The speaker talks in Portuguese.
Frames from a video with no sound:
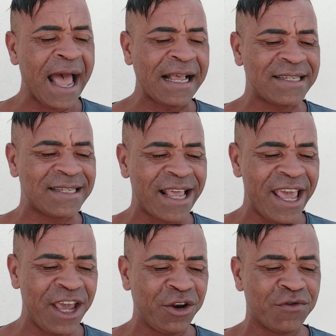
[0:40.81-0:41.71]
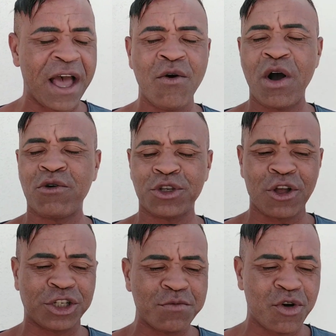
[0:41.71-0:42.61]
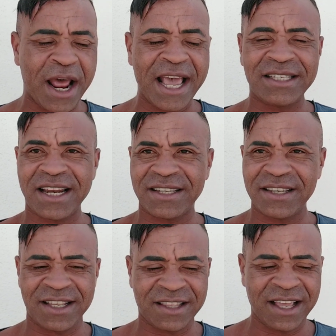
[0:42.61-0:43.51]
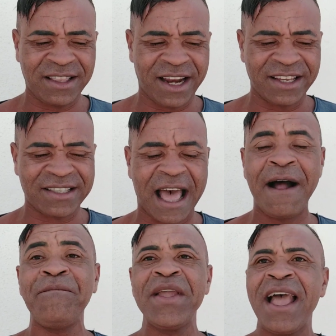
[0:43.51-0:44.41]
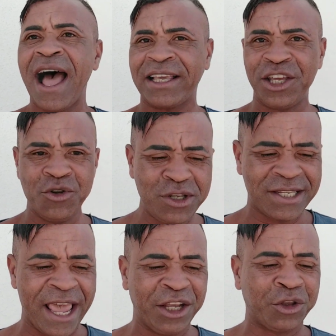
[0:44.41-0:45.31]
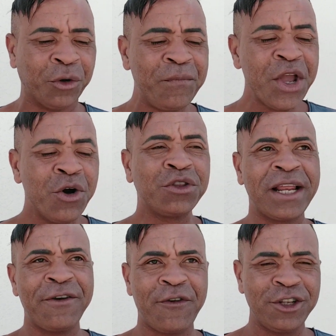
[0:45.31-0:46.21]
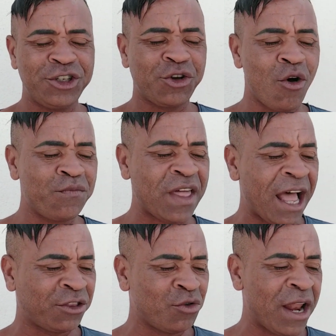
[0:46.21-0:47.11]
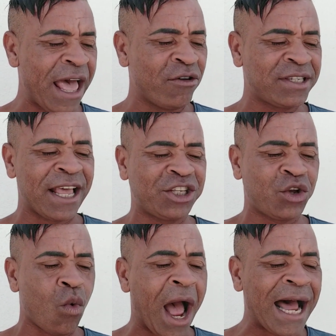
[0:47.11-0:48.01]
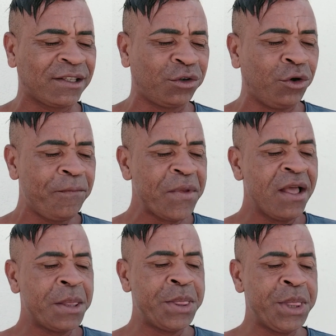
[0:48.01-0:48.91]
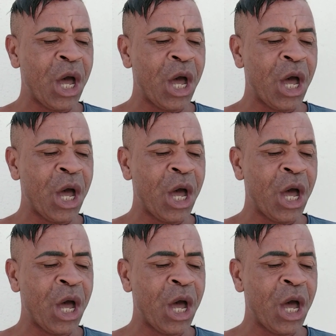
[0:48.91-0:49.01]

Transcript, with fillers: caseiro, na rua Custódio Moraes 333, tá? Aqui no centro. O telefone de contato lá é o 74 9804-9441